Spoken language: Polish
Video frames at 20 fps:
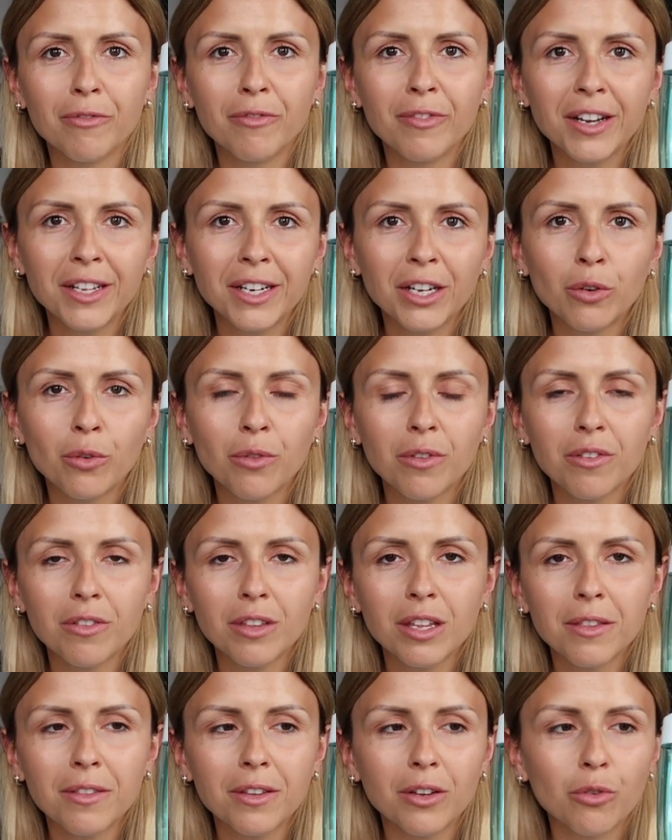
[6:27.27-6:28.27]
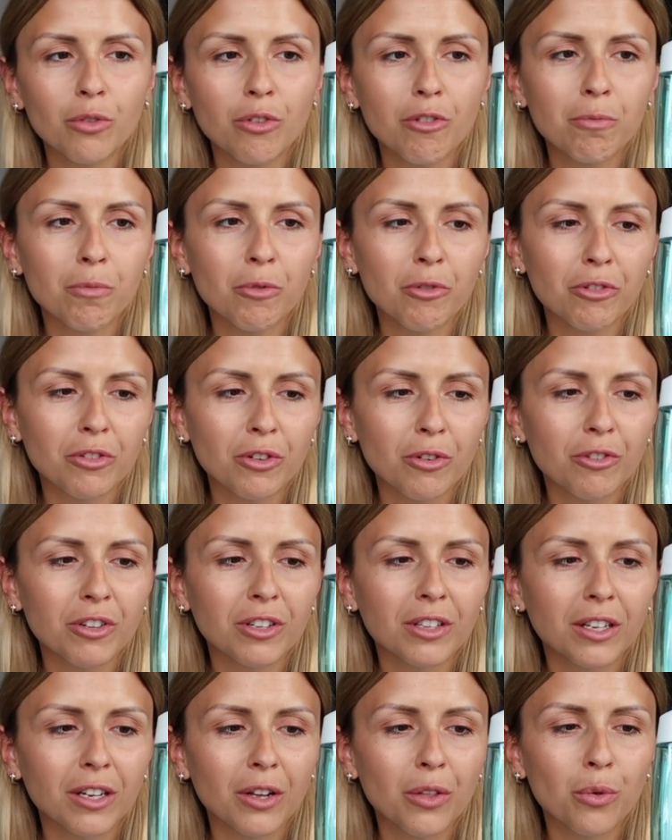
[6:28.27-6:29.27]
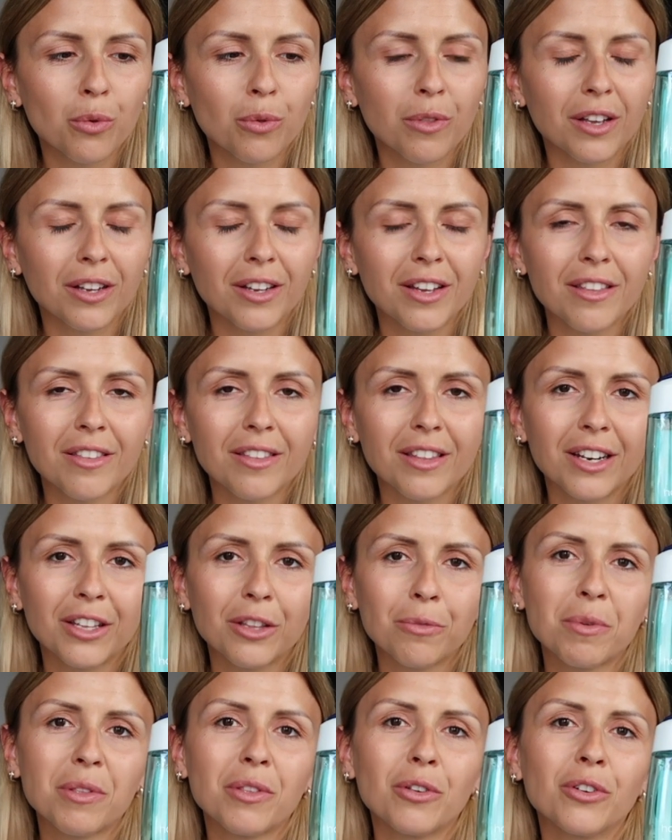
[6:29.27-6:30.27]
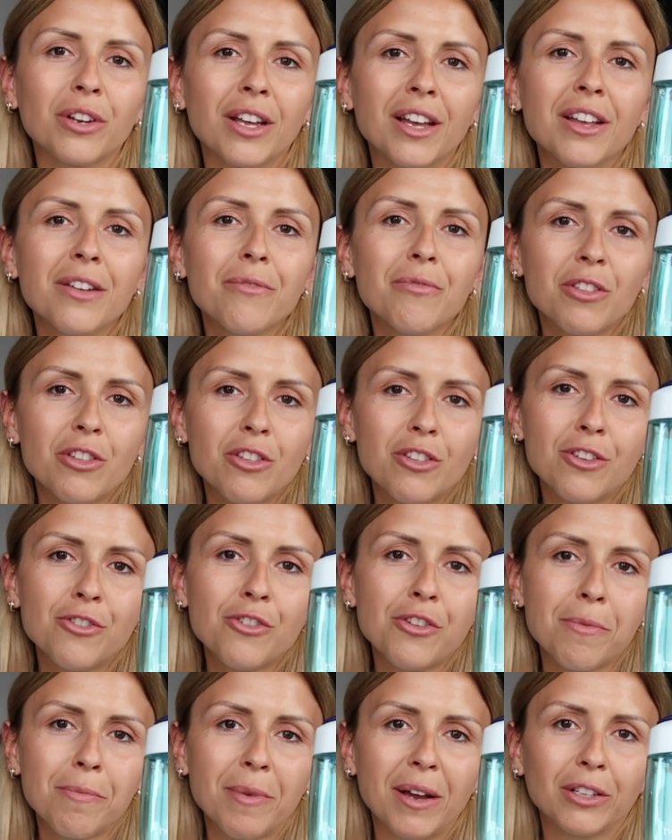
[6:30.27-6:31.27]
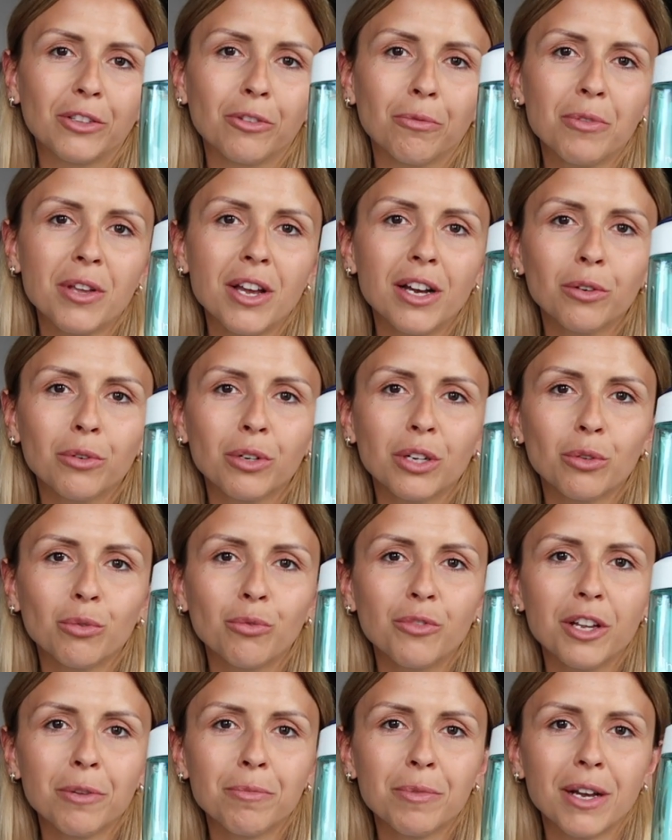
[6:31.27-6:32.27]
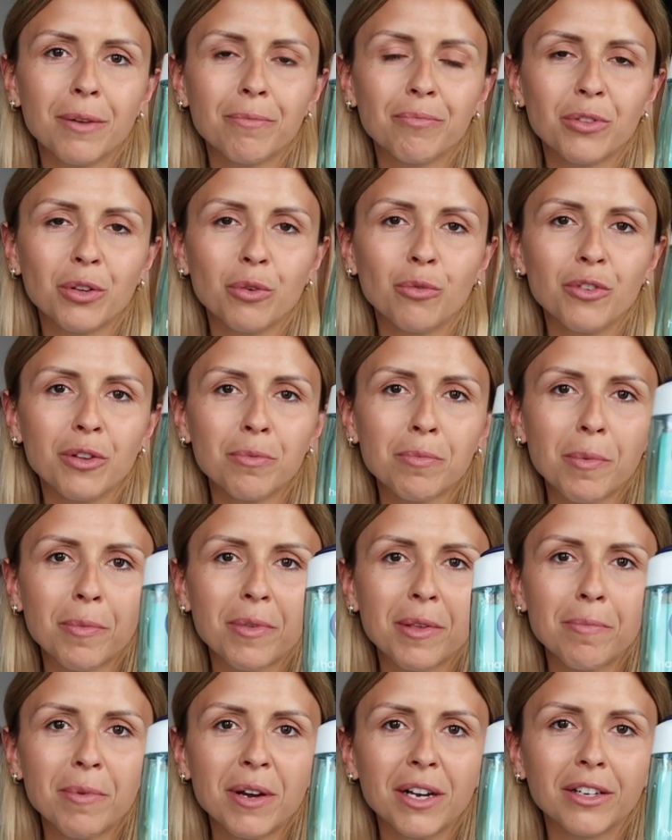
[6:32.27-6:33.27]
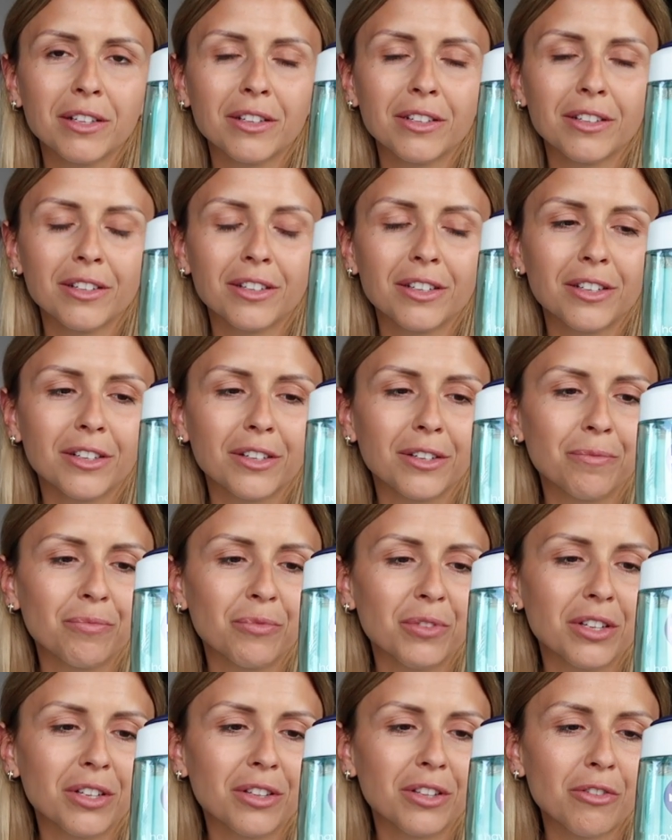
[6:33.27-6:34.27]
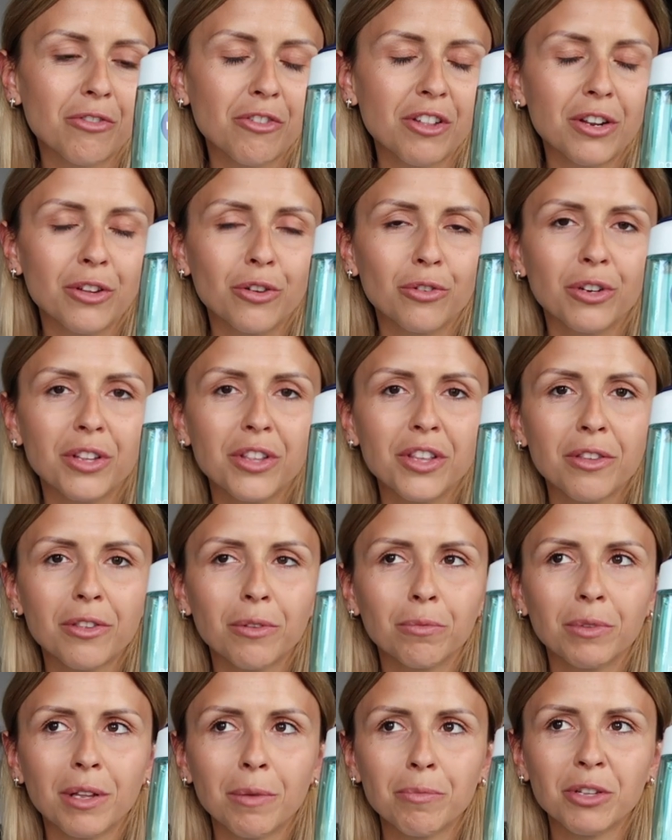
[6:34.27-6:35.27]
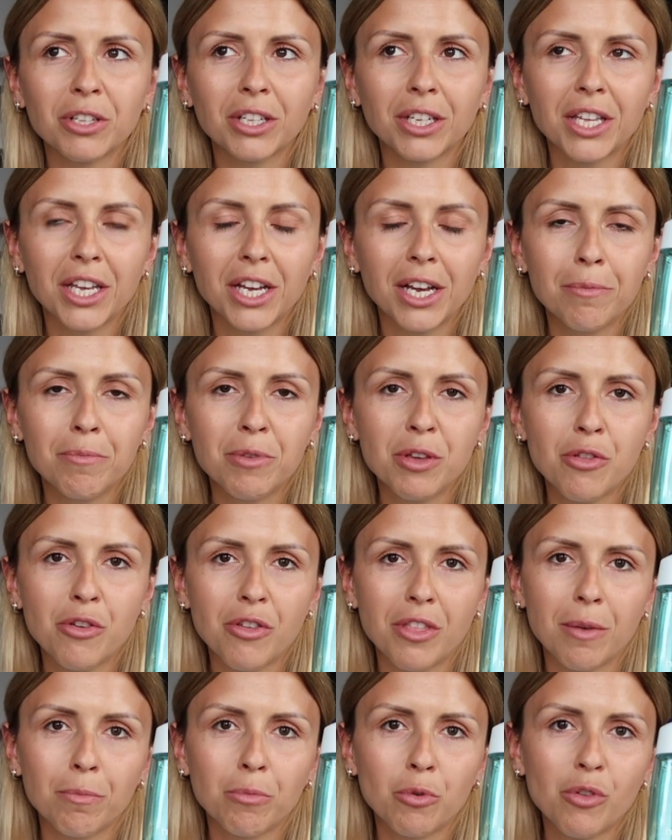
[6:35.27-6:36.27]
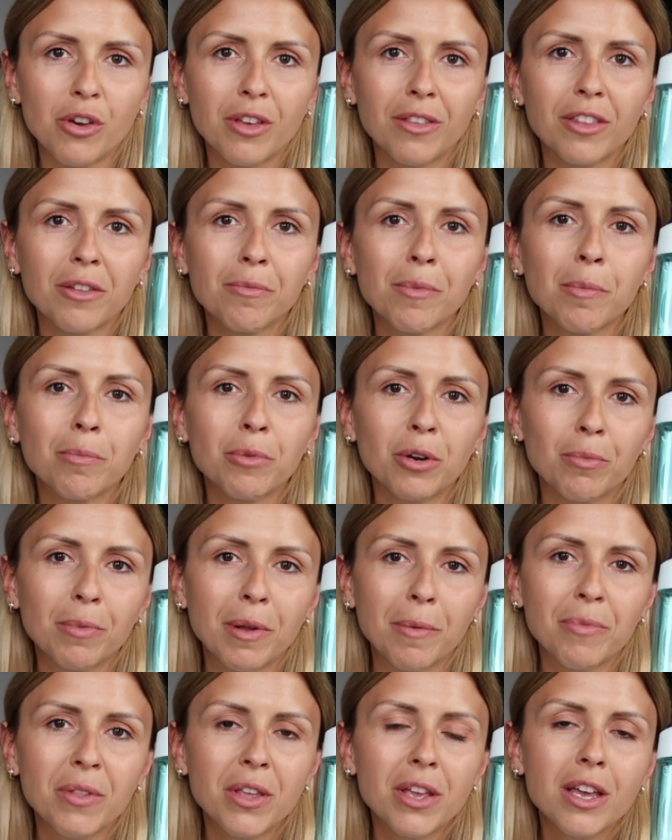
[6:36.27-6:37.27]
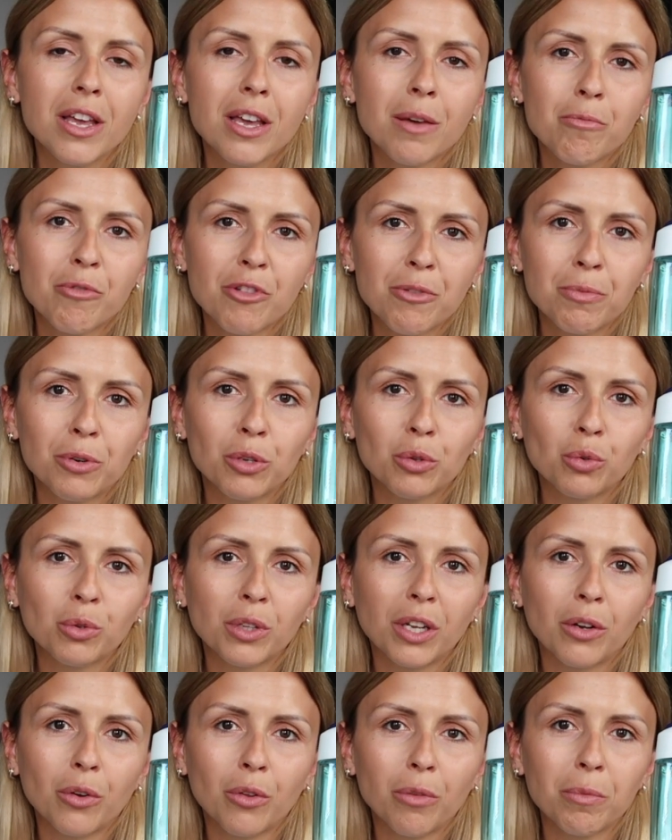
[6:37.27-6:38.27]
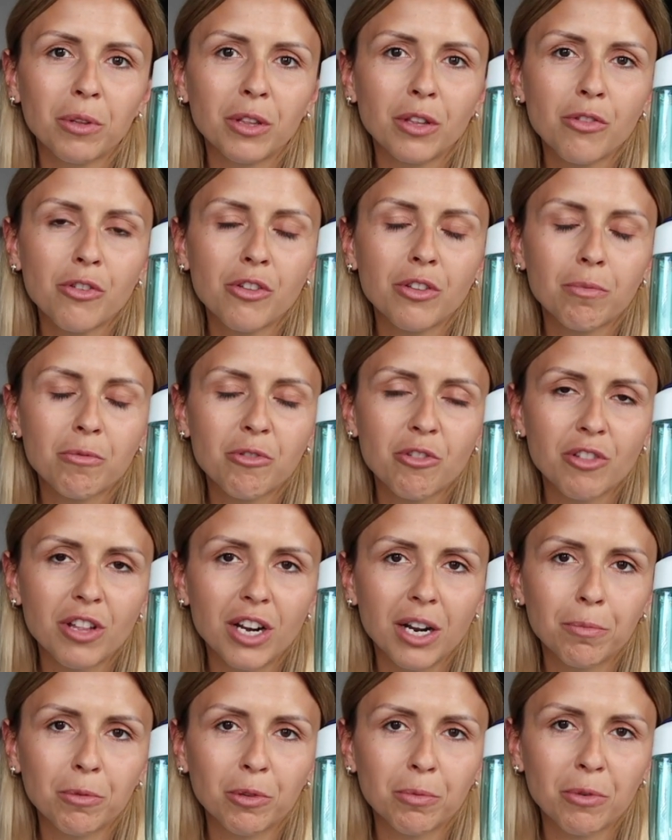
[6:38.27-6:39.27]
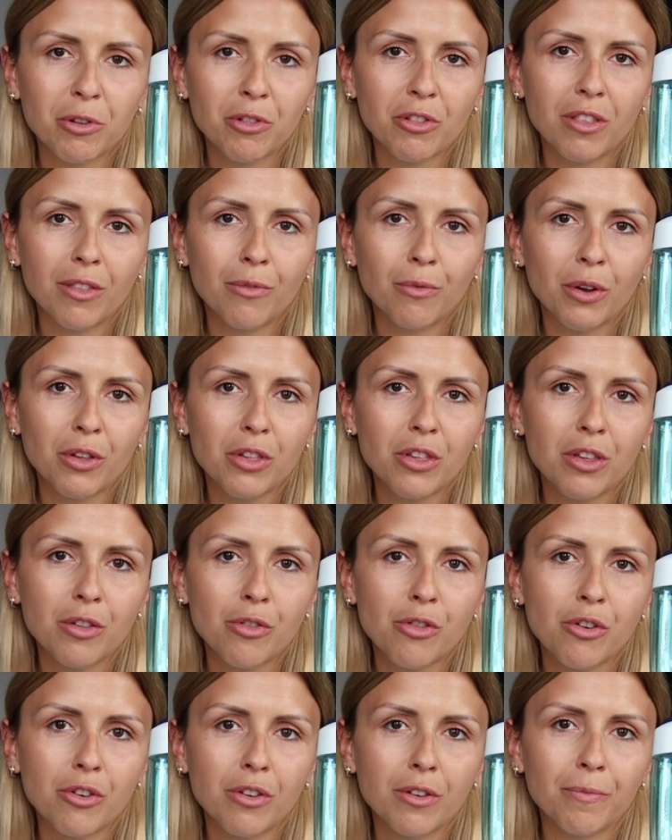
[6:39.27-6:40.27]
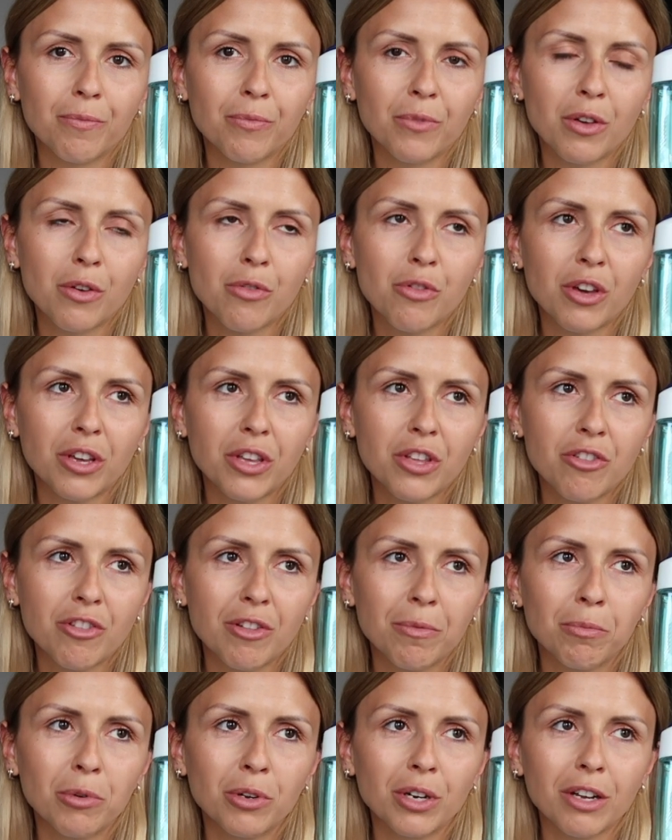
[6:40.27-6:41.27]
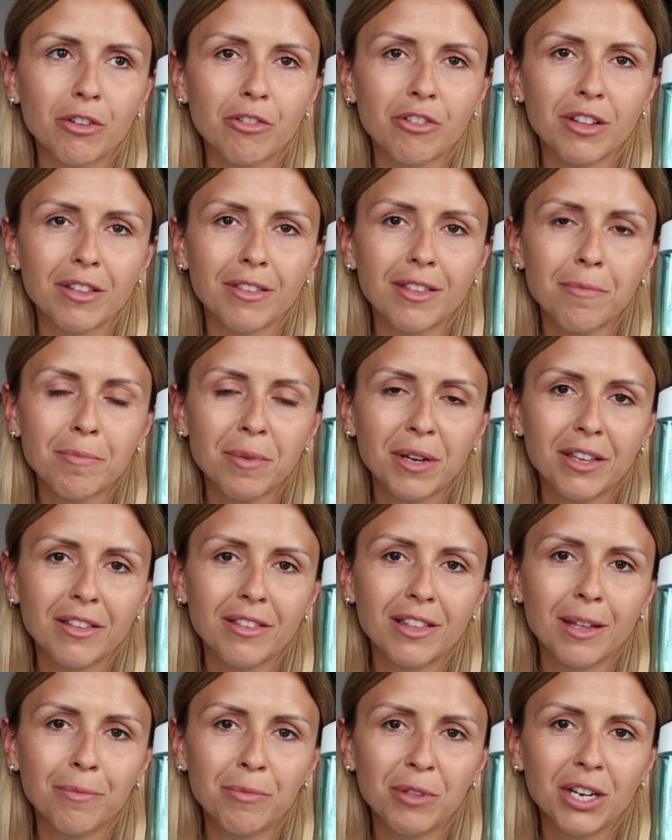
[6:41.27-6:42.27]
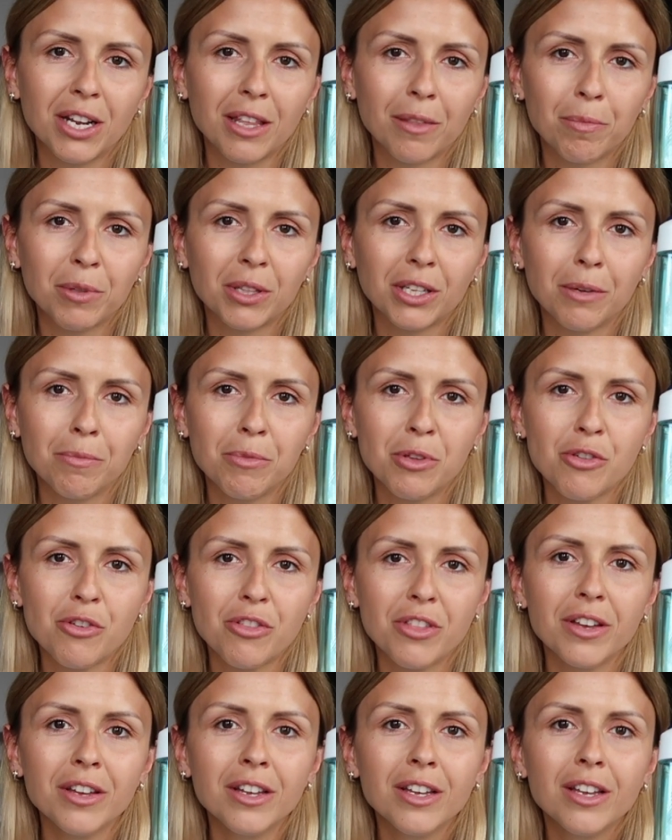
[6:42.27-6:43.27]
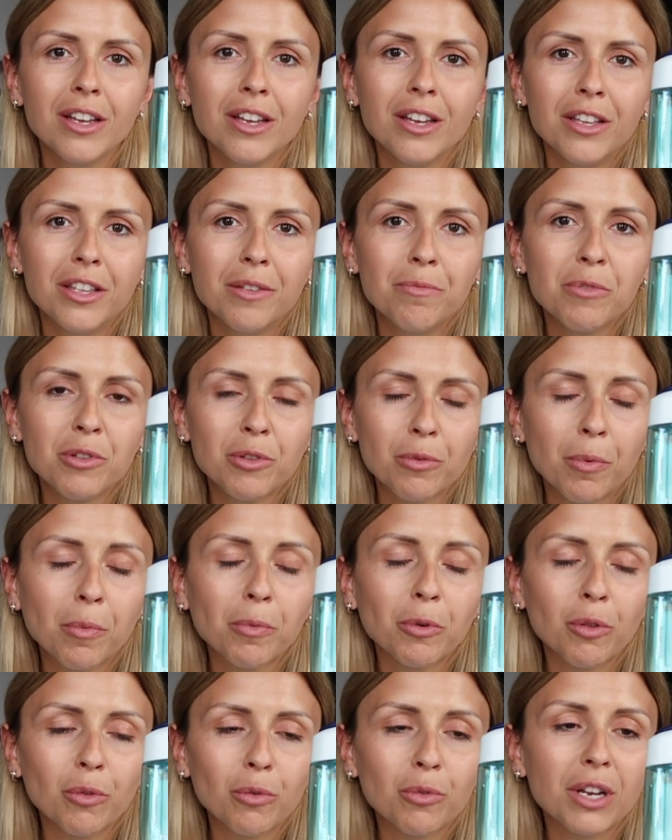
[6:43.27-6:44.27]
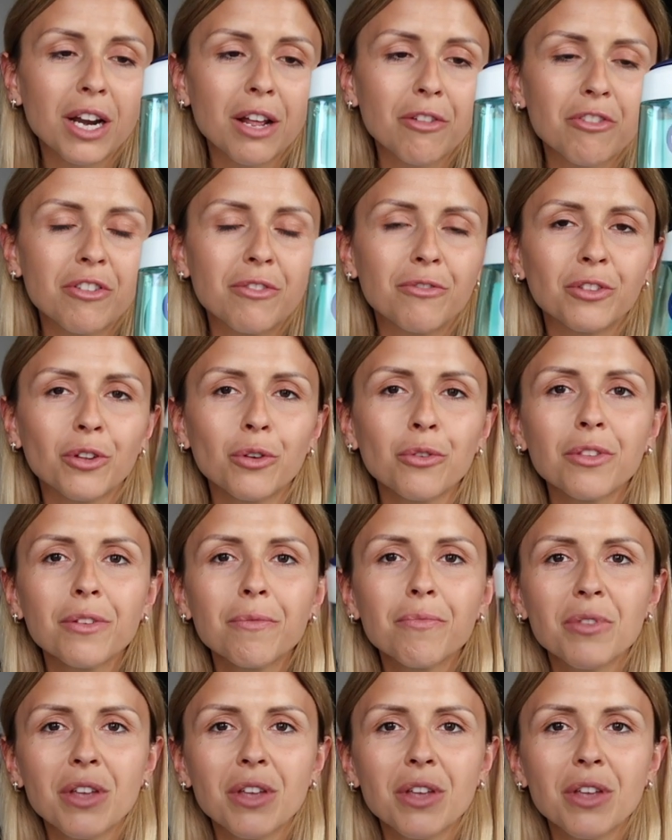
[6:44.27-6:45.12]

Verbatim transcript: Fajna konsystencja, chociaż może troszkę taka ciut za gęsta, natomiast one ślicznie pachną. Ja akurat uwielbiam, uwielbiam zapachy tych, tych żali, one nie są dla mnie takie chemiczne, bo często mam problem przy produktach kosmetycznych, przy żelach pod prysznic właśnie, czy, czy jakichś szamponach, że zapach jest dla mnie nazbyt chemiczny i mi to po prostu drażni w nos.